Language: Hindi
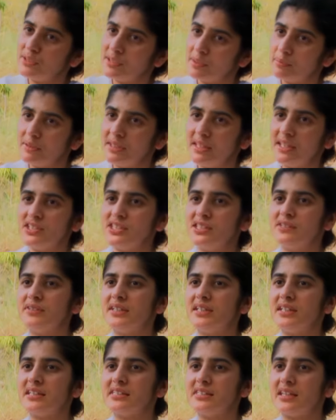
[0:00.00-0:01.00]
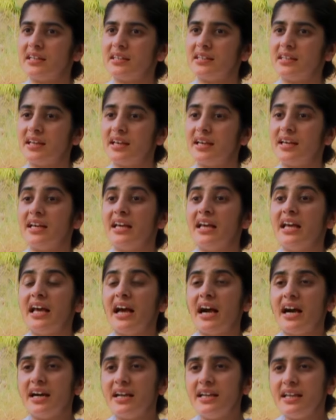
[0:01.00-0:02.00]
सबके जीवन के साथ है
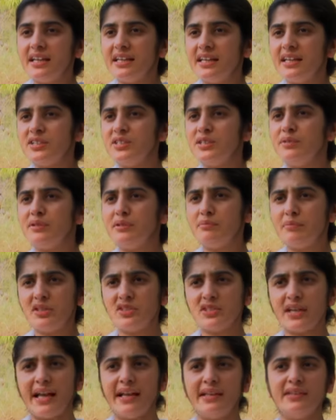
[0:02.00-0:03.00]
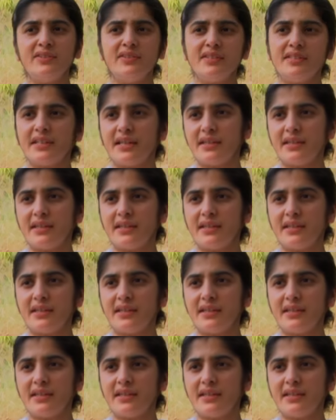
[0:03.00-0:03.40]
हर एक के जीवन में चैलेंजेस